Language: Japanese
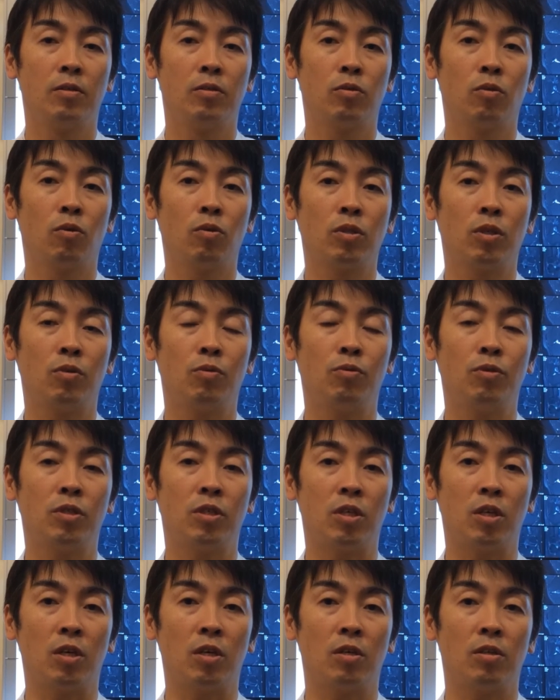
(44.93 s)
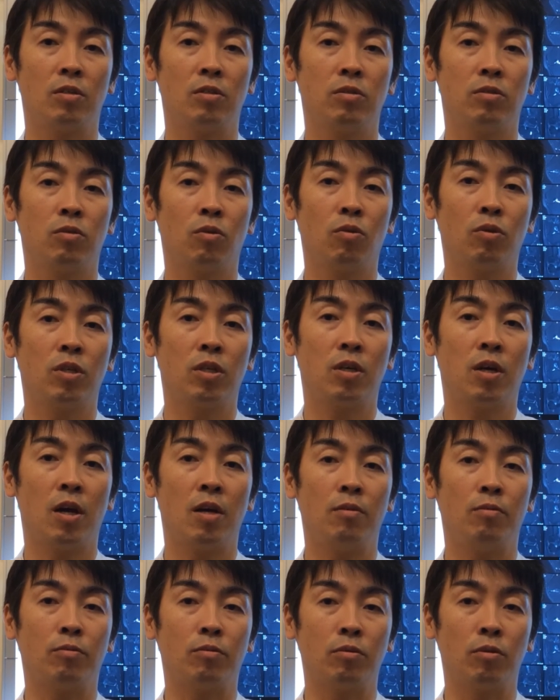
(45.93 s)
早期復帰・早期
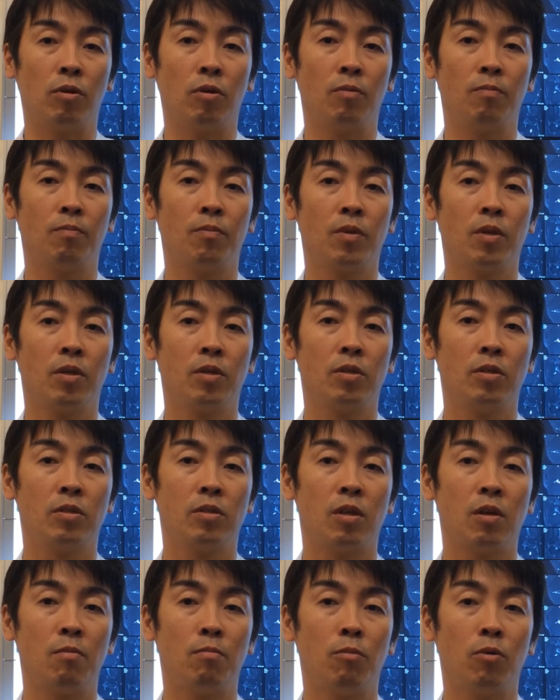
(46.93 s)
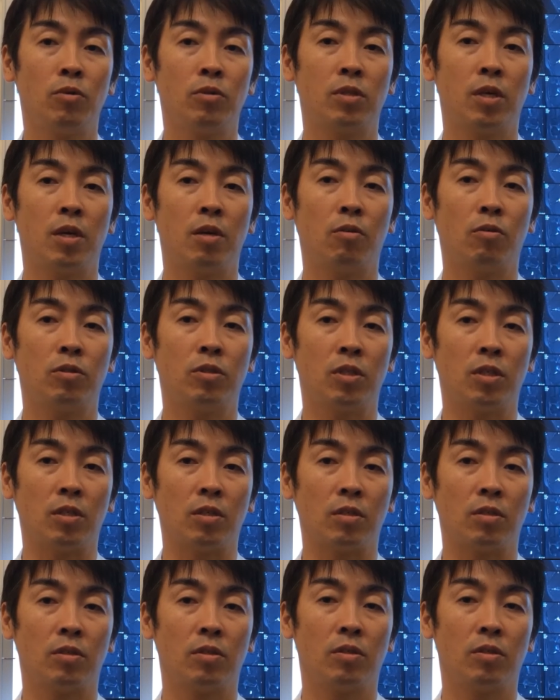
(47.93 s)
回復の専門整骨院、